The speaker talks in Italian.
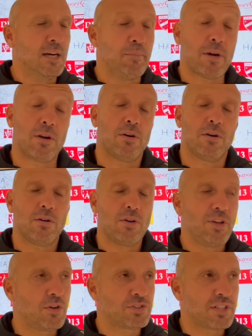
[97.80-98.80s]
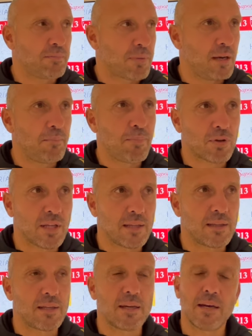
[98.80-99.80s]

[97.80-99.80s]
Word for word: però lo dico sempre, l'importante